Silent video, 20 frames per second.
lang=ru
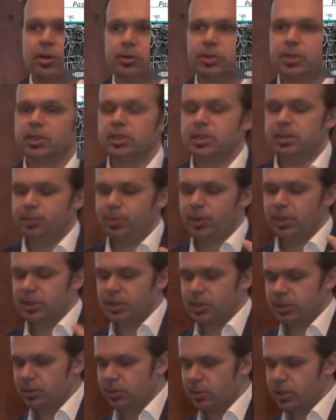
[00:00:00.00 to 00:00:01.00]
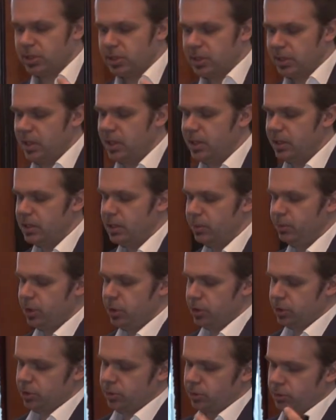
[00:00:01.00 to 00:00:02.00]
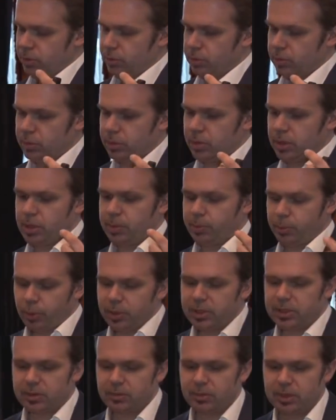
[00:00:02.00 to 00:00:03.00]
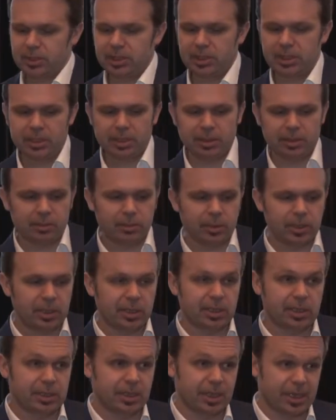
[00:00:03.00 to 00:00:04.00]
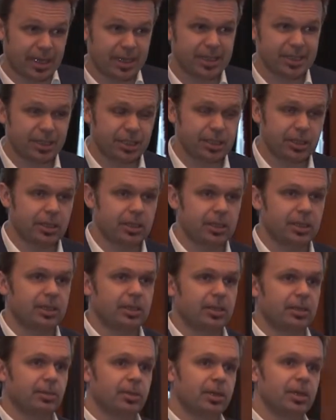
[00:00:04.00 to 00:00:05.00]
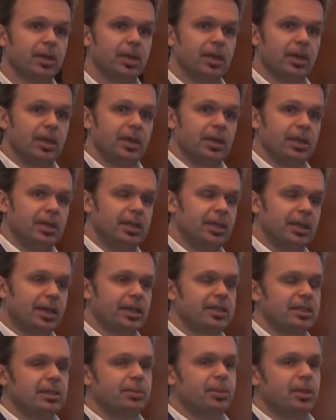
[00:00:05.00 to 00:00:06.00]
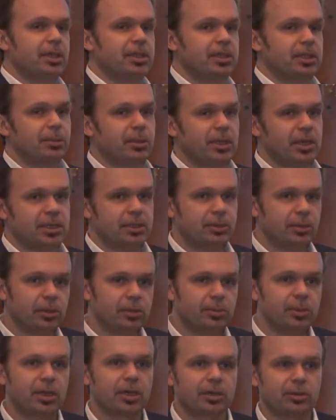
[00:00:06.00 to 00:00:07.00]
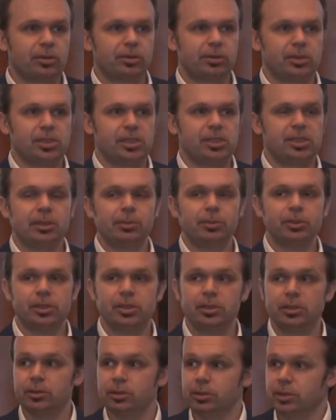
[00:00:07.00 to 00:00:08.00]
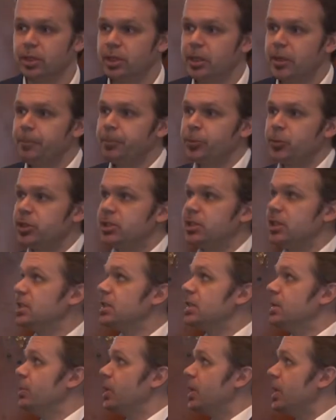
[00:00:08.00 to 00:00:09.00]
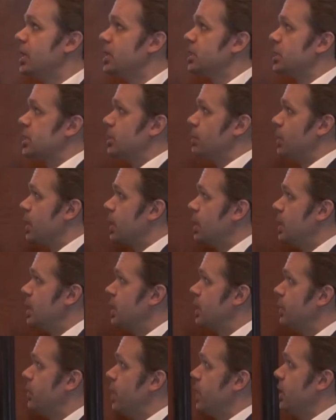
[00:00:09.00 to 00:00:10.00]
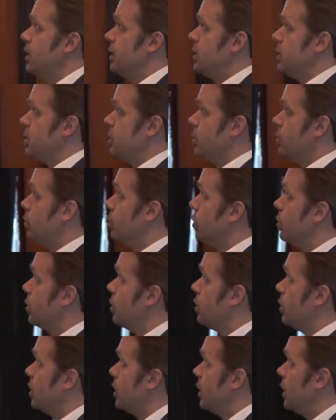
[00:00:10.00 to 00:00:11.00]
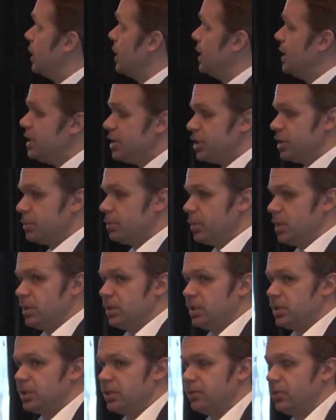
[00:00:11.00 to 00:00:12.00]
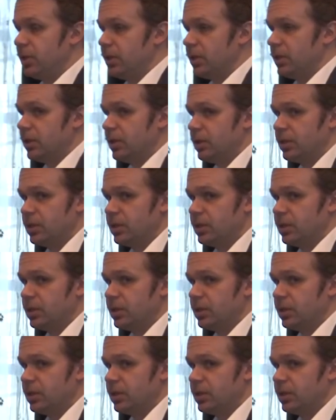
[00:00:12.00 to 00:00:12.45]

у нас произошло разделение между пользователем, заказчиком и разными-разными-разными людьми, которые эту систему делают. То есть если мы раньше могли говорить о а, личном мастерстве,